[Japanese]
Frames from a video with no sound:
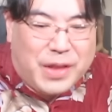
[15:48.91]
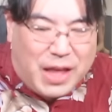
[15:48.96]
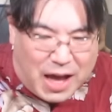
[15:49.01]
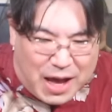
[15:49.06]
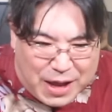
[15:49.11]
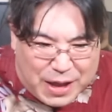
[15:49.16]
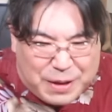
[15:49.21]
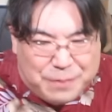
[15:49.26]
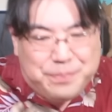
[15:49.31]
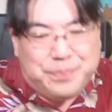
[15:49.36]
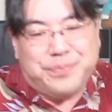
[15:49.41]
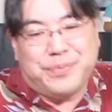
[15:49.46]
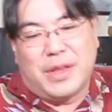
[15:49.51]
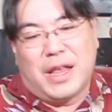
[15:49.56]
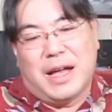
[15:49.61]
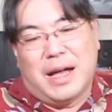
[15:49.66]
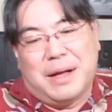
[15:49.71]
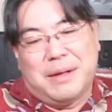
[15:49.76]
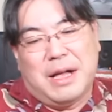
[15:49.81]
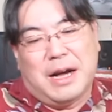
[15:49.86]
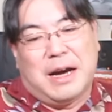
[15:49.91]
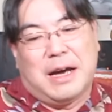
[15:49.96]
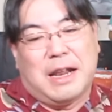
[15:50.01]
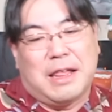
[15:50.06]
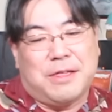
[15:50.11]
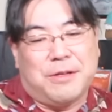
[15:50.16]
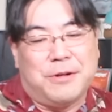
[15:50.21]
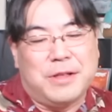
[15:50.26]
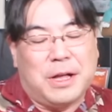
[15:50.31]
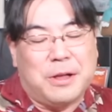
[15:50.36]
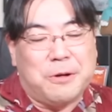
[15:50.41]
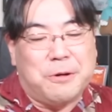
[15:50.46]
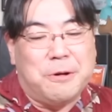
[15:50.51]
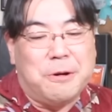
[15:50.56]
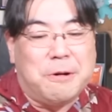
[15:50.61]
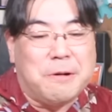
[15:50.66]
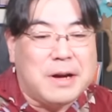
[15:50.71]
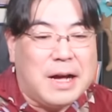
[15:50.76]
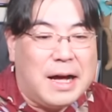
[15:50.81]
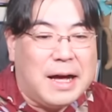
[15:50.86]
はいだ。だからそういったとこ
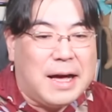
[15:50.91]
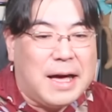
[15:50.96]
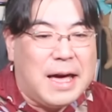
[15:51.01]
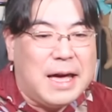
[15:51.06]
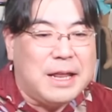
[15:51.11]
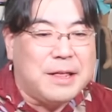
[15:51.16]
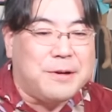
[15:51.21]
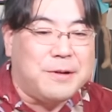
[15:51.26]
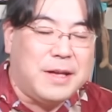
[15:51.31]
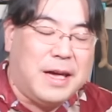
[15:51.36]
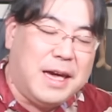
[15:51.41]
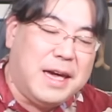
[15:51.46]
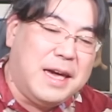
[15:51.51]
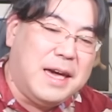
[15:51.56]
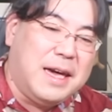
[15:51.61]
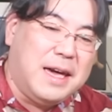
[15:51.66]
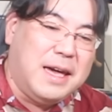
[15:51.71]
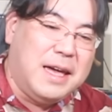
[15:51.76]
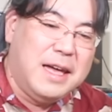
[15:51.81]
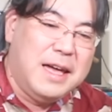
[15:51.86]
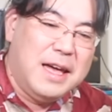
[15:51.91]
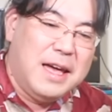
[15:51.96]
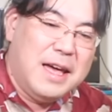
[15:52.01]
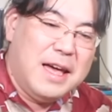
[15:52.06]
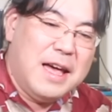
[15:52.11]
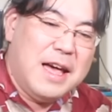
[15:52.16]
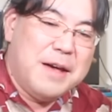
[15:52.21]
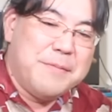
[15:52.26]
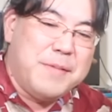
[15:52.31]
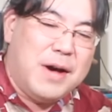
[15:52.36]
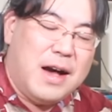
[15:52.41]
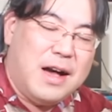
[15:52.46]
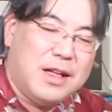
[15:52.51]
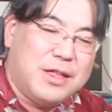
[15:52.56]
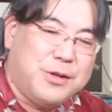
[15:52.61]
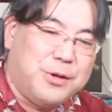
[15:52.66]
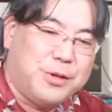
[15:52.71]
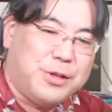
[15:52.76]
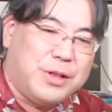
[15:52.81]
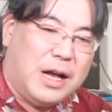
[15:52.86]
ろを考えるとね、ま
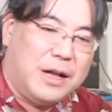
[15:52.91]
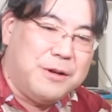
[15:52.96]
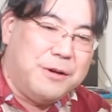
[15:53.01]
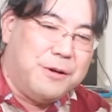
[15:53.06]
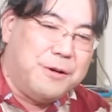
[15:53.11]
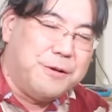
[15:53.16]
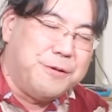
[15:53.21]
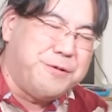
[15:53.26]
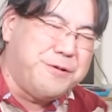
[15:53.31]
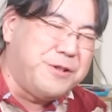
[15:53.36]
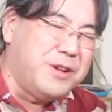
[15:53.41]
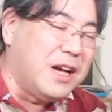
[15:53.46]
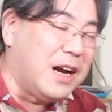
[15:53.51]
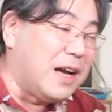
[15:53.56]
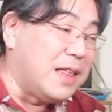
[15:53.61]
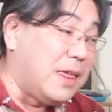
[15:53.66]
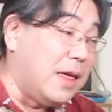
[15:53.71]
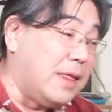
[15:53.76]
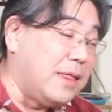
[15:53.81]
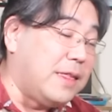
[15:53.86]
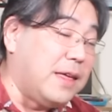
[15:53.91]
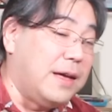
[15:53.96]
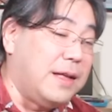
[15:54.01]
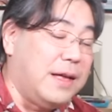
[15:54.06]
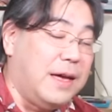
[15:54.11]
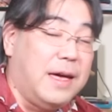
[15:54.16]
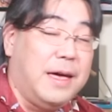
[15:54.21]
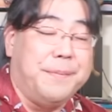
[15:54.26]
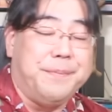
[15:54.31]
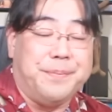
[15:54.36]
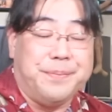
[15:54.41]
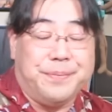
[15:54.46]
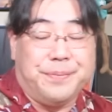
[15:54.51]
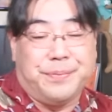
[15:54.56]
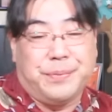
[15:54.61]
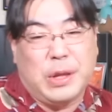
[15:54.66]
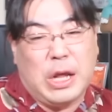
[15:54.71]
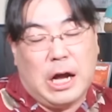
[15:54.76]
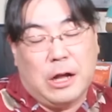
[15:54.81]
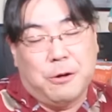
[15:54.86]
あちょっとあの、福永先生ね、う
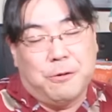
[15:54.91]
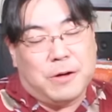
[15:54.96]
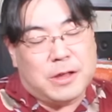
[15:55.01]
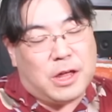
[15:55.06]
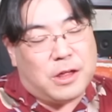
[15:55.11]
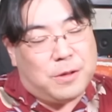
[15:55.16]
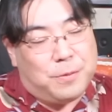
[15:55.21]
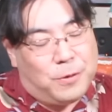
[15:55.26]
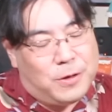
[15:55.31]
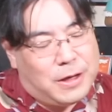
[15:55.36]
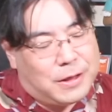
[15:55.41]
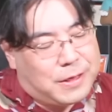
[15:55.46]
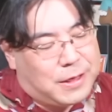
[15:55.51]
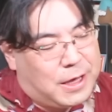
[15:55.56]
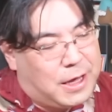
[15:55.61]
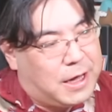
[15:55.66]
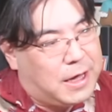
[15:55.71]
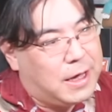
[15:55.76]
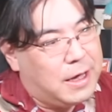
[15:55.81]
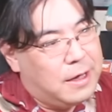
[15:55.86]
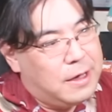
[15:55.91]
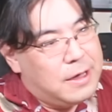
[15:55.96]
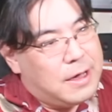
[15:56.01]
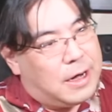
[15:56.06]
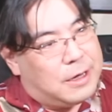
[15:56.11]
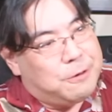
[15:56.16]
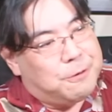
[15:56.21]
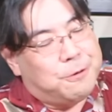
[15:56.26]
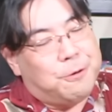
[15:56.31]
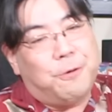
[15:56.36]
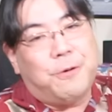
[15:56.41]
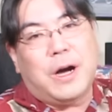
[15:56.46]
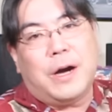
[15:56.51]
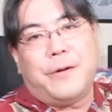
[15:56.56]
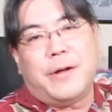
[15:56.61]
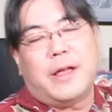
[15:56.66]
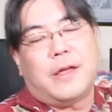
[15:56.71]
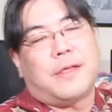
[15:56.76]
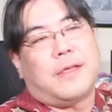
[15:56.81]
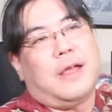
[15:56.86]
ん、あの、私もですね、あの動画
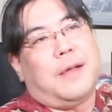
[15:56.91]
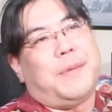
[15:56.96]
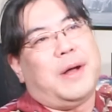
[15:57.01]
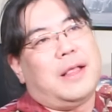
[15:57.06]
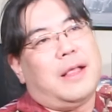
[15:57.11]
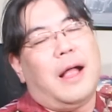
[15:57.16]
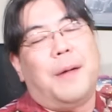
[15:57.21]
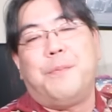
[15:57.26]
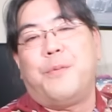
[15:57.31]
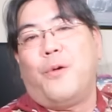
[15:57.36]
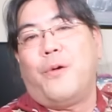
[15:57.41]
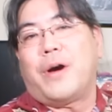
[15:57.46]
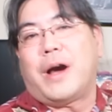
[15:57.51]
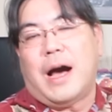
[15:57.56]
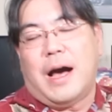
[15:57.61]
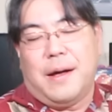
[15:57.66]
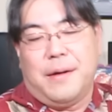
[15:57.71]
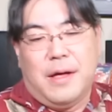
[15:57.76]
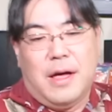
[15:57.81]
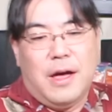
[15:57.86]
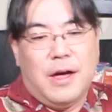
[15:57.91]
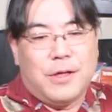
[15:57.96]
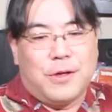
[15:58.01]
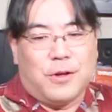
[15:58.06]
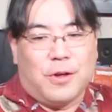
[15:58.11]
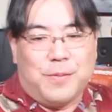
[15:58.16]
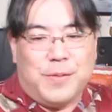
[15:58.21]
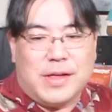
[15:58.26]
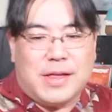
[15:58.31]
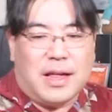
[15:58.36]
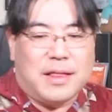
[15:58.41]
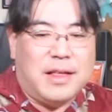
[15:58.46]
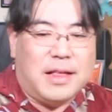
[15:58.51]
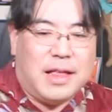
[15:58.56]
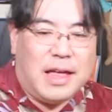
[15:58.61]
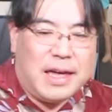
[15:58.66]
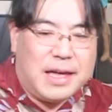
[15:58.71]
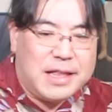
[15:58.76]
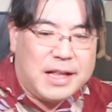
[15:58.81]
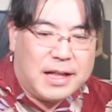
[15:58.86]
はですね、まあ、何本かちょっと見させ
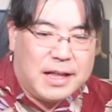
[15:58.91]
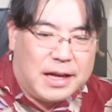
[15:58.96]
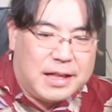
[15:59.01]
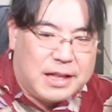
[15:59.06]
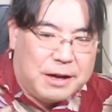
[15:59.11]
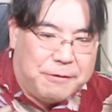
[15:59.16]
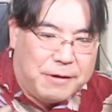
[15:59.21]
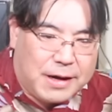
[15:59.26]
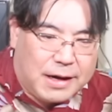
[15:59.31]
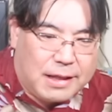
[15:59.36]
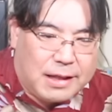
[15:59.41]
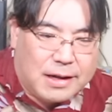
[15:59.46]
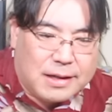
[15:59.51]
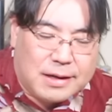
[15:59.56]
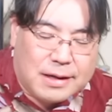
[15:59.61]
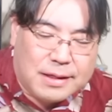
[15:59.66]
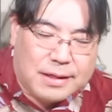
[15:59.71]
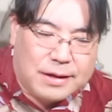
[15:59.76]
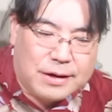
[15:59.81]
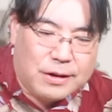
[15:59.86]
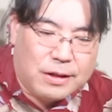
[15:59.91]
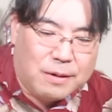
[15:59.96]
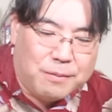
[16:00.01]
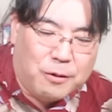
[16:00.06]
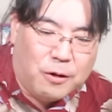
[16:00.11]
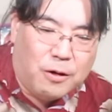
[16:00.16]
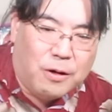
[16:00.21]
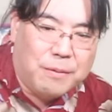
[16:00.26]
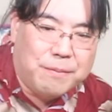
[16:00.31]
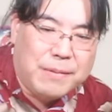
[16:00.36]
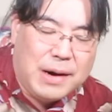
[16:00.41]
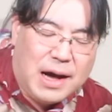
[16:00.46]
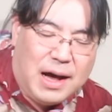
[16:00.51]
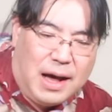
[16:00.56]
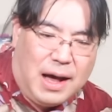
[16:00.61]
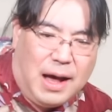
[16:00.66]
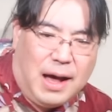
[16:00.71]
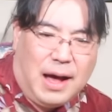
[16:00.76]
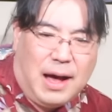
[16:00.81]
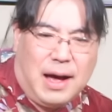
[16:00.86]
ていただいたわけなんですけれども、
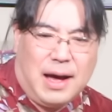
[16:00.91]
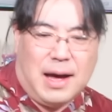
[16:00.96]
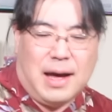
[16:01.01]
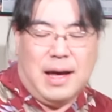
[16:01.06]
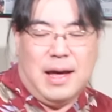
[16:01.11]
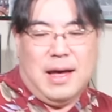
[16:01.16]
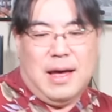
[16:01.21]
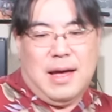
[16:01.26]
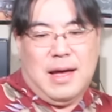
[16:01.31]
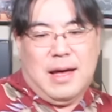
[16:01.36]
まあ、